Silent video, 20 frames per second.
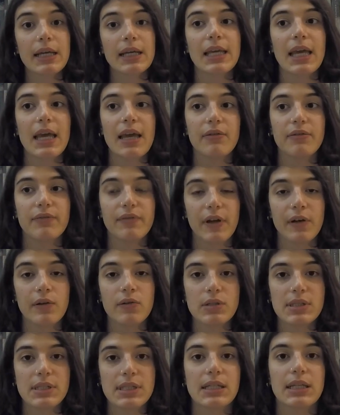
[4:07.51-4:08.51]
che
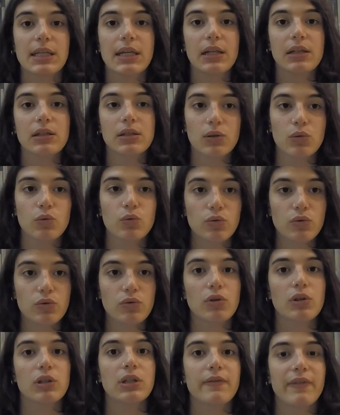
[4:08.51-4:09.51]
fanno sì che il
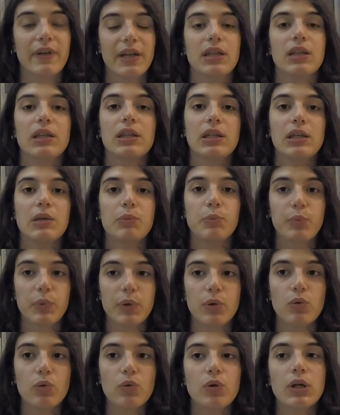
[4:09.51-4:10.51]
tutto diventi
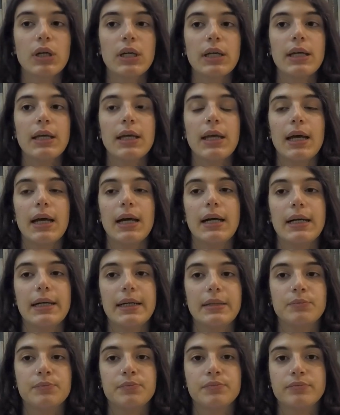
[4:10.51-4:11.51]
più
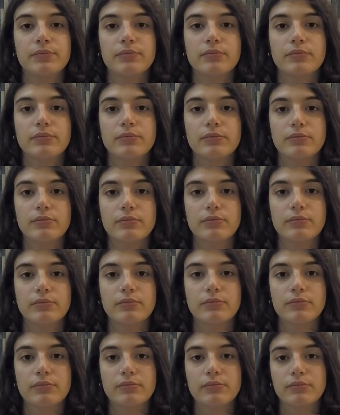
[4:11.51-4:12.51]

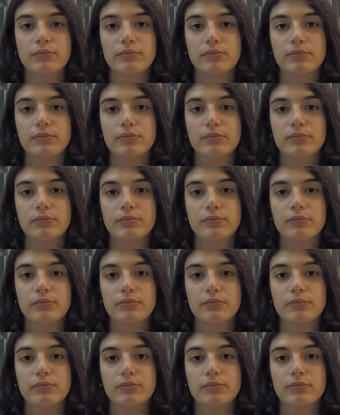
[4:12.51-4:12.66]
ehm,